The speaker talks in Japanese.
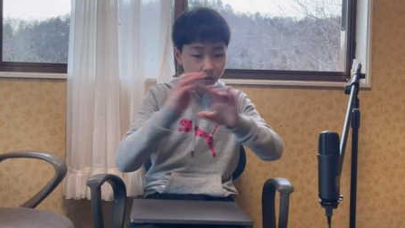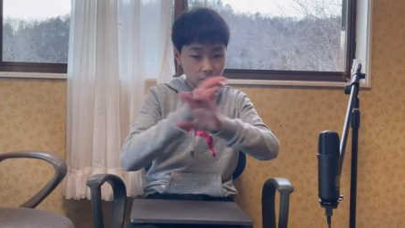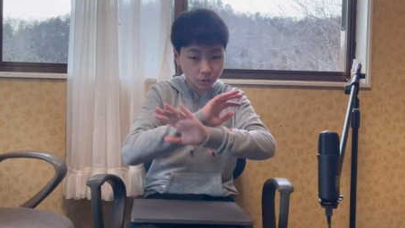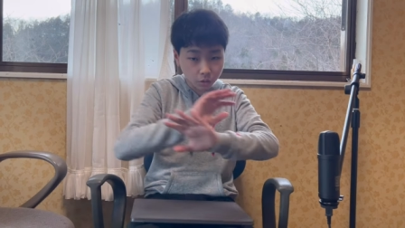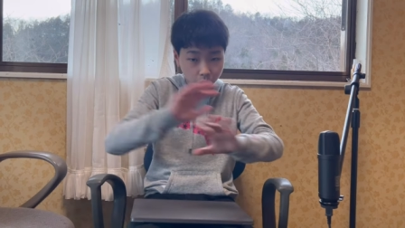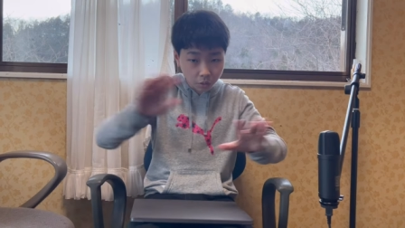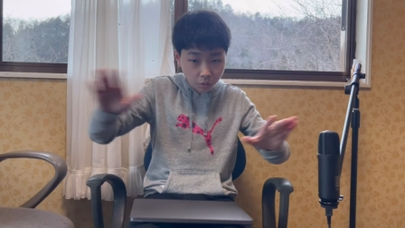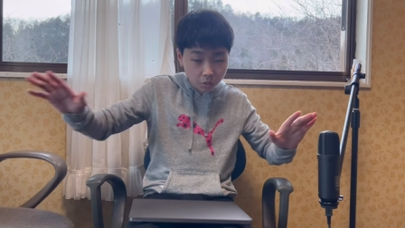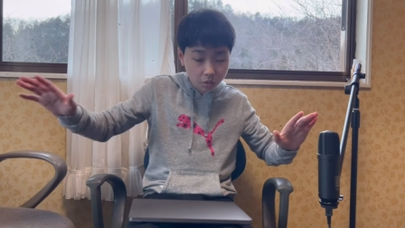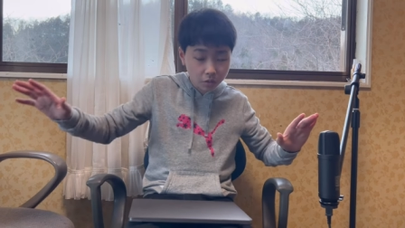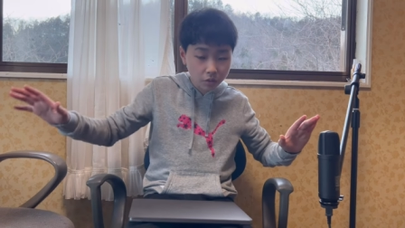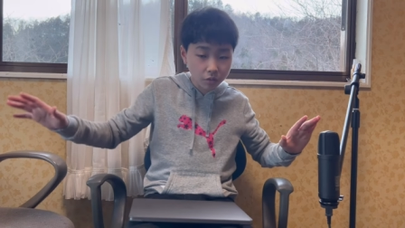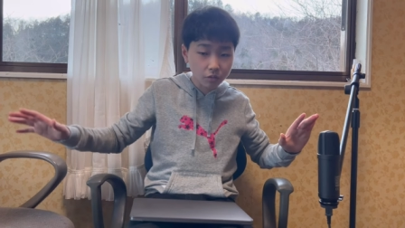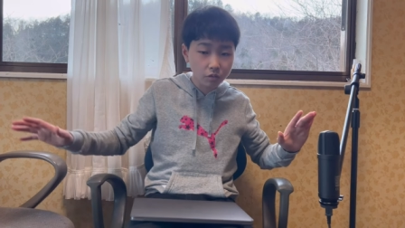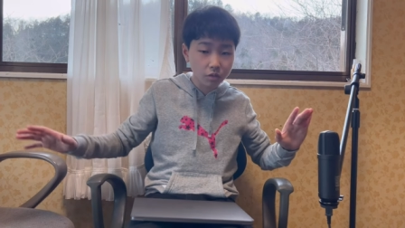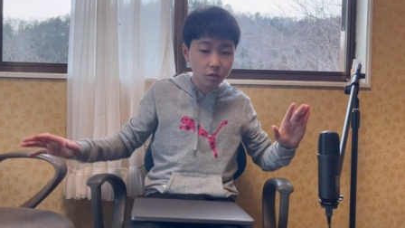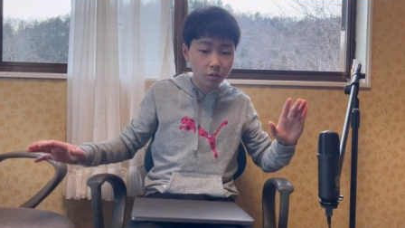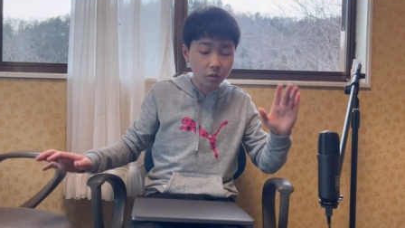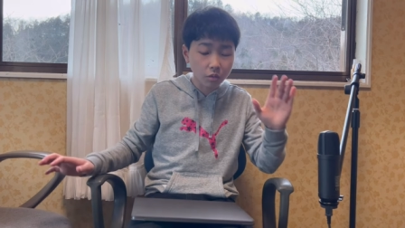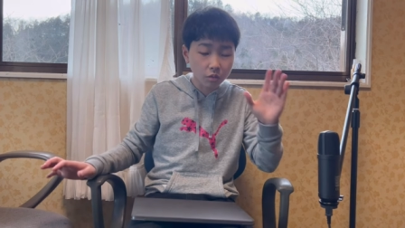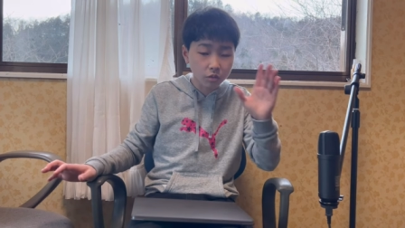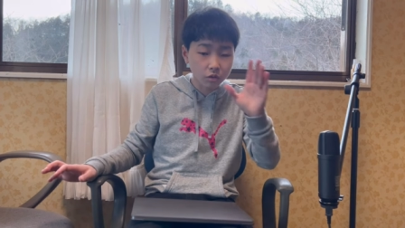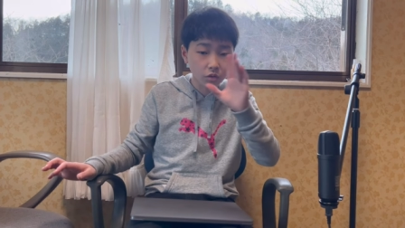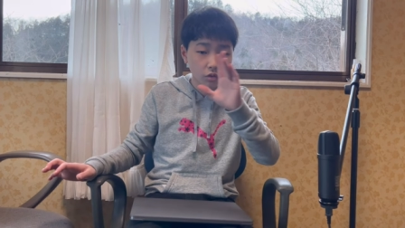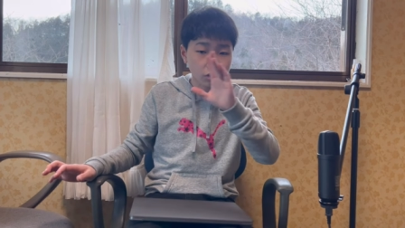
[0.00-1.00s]
ということで本日
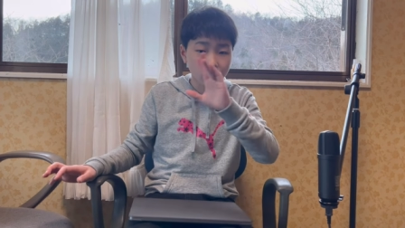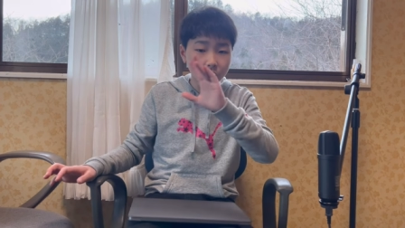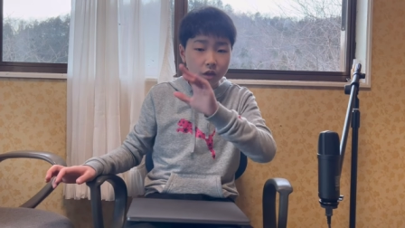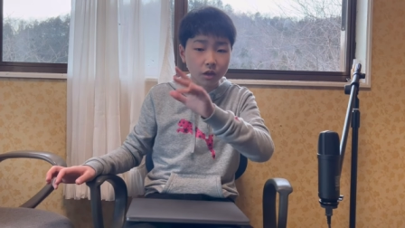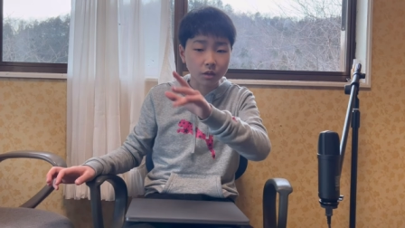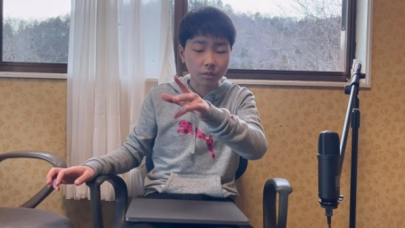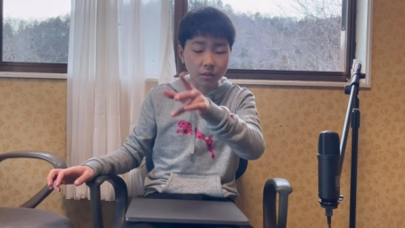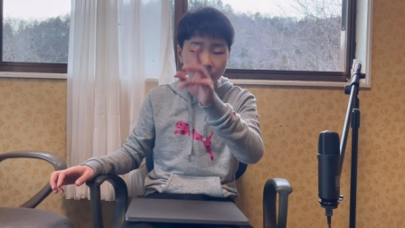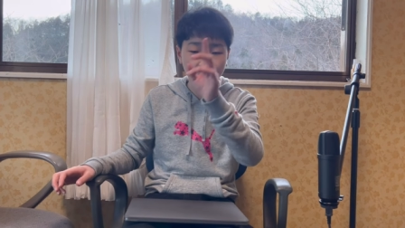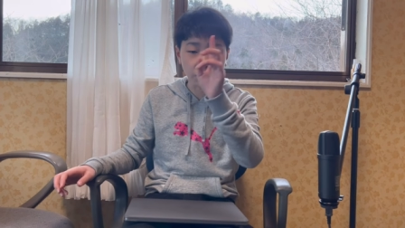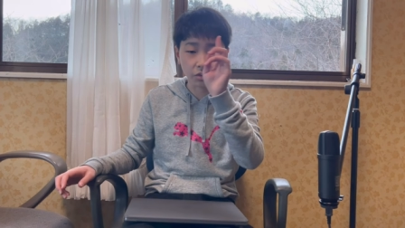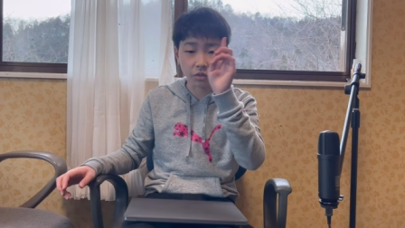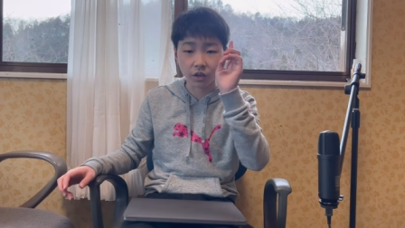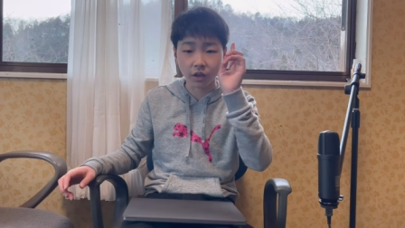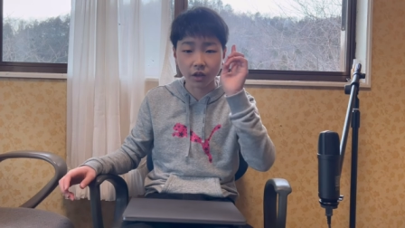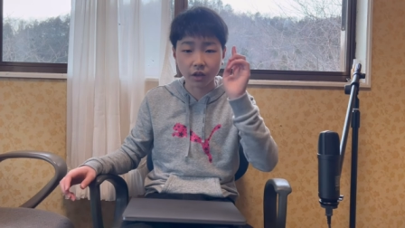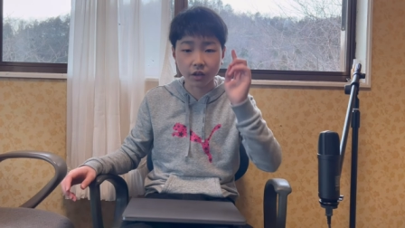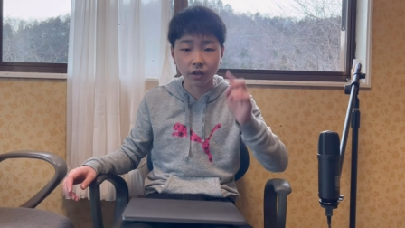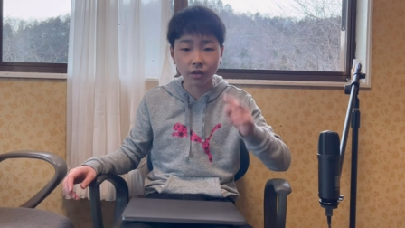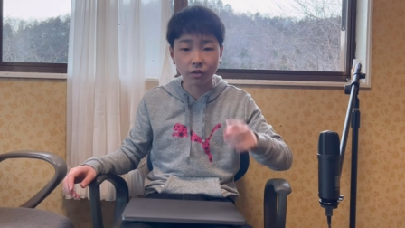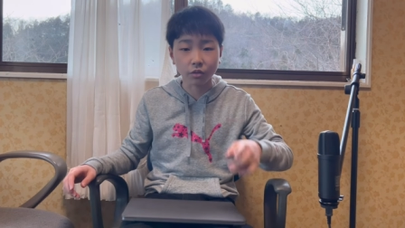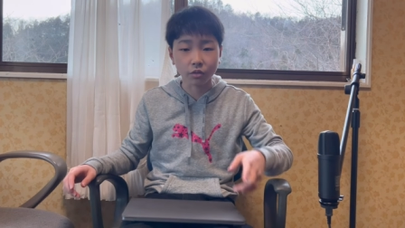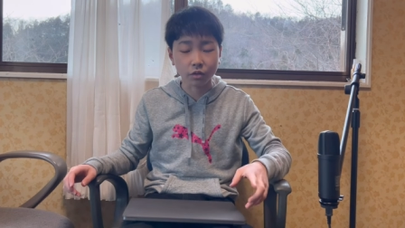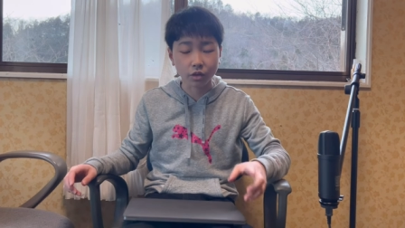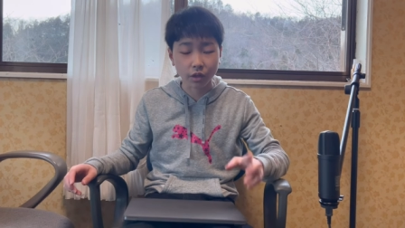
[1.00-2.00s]
もご視聴いただき誠にあり
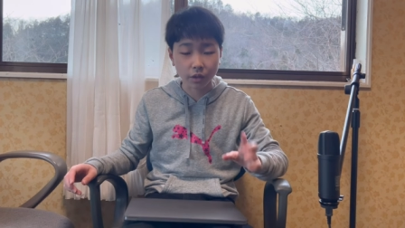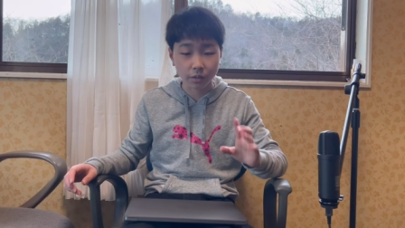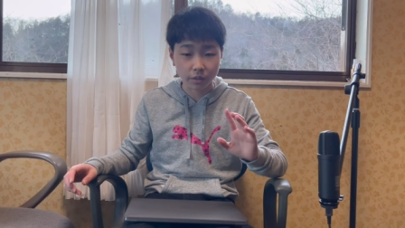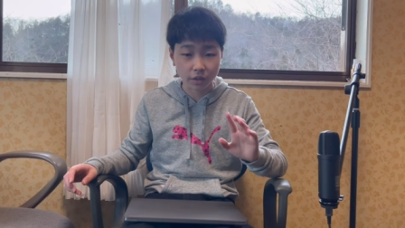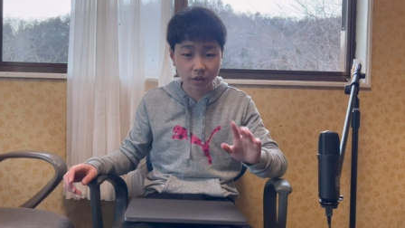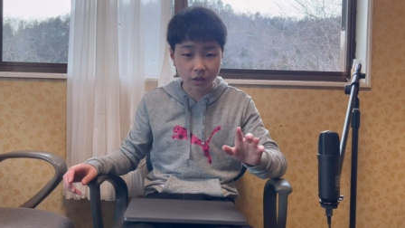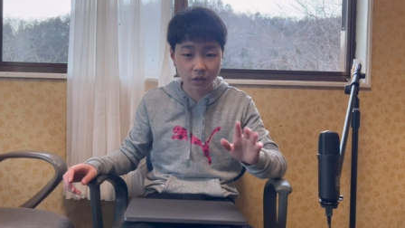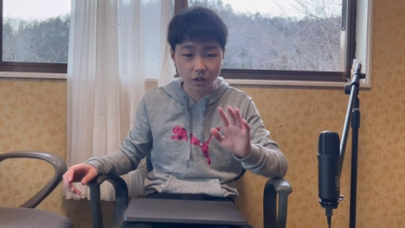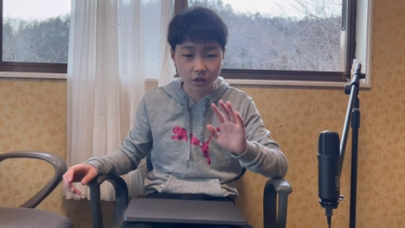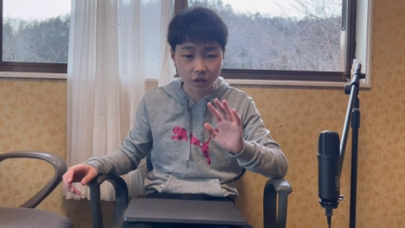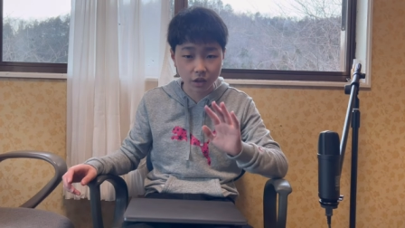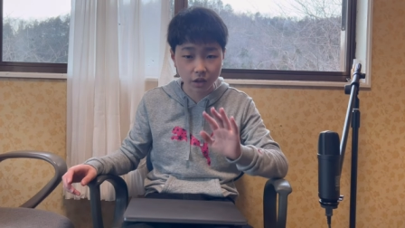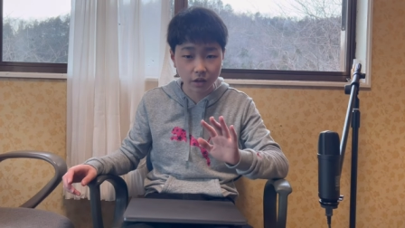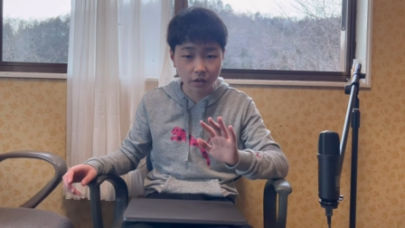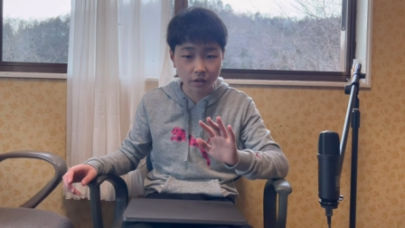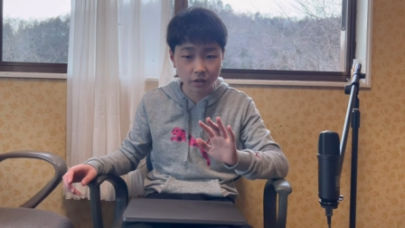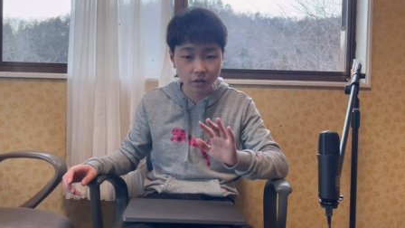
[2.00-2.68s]
がとうございました